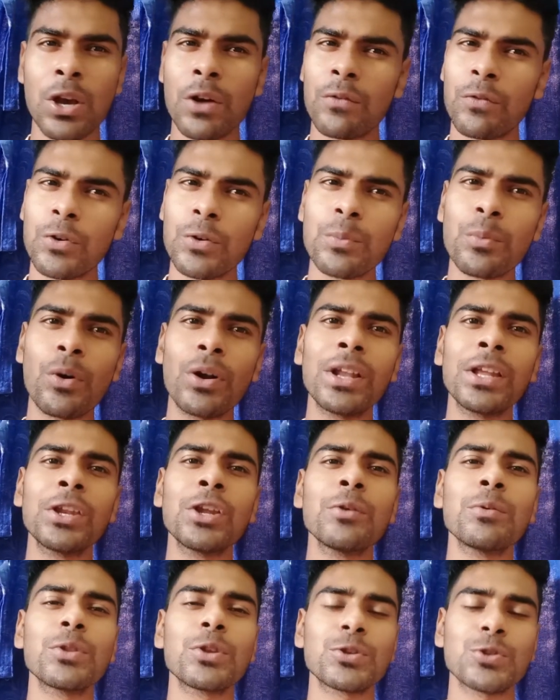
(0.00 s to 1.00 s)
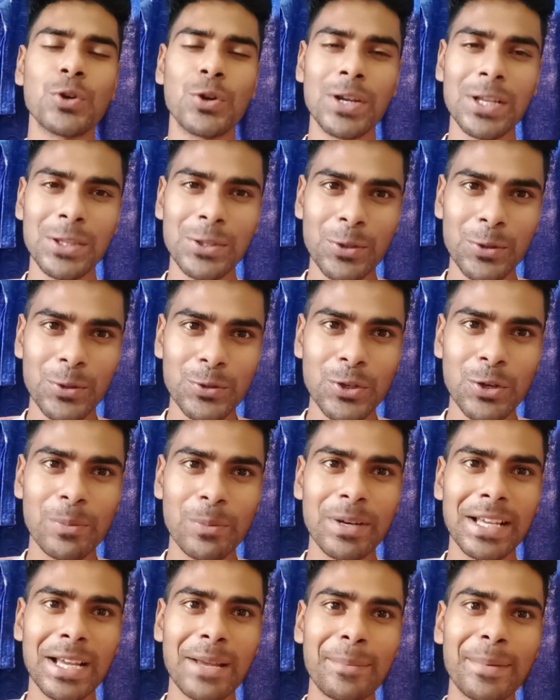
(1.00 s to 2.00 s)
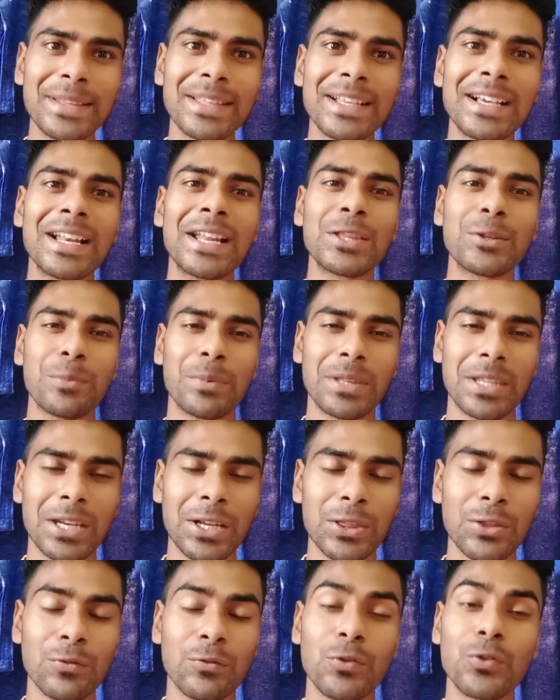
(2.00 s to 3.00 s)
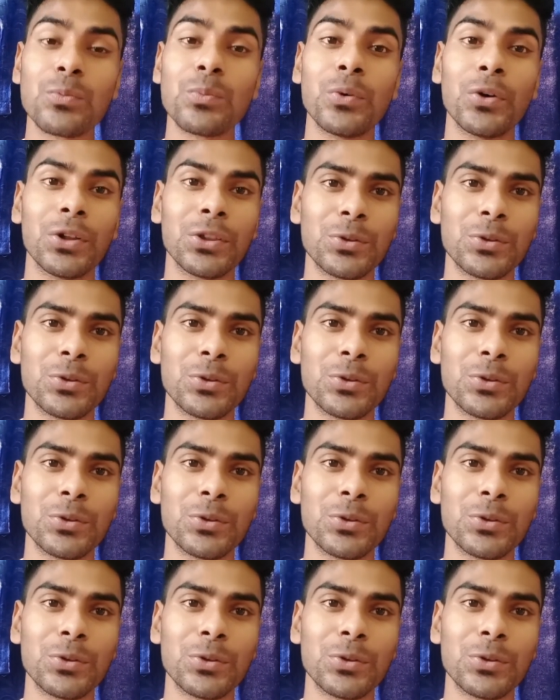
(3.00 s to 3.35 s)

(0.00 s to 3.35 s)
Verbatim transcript: ফুটবলই নিয়মিত সঠিক তত সবার আগে পেতে গেলে তোমাদের কিন্তু ফুটবল